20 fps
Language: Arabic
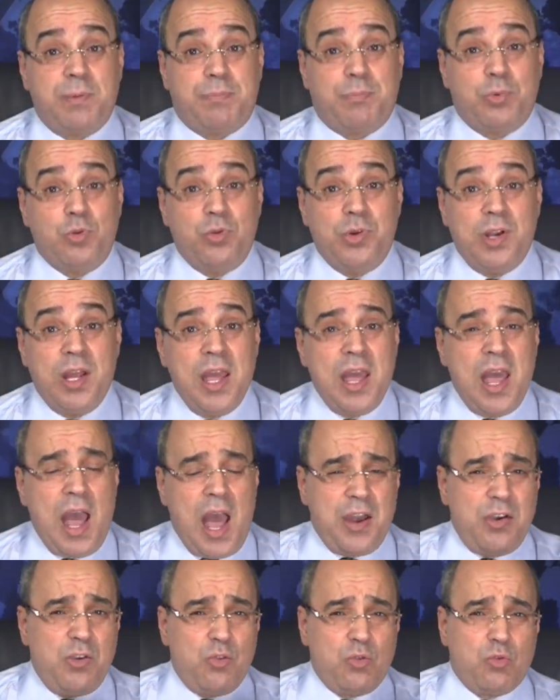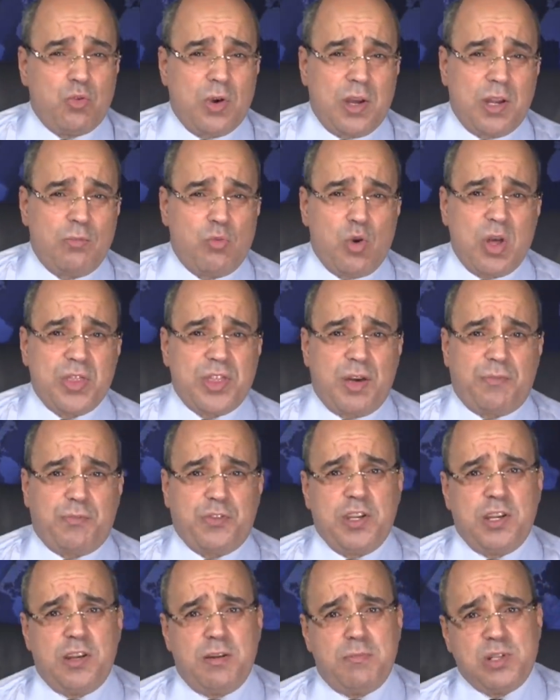تبون انه
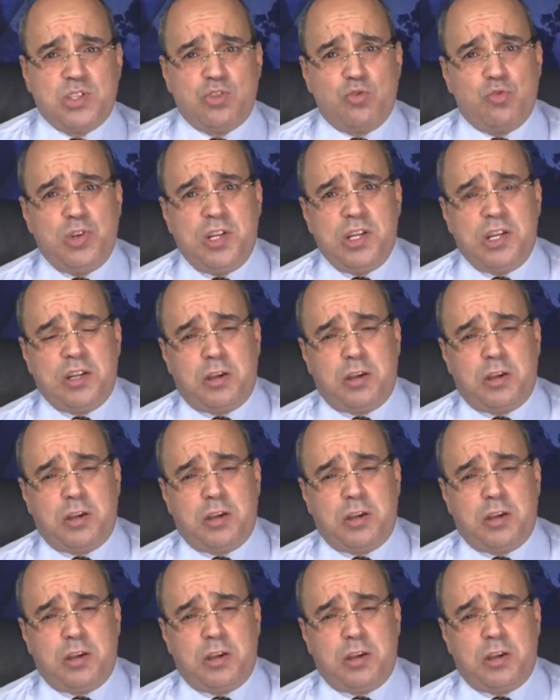الموظفين المسؤولين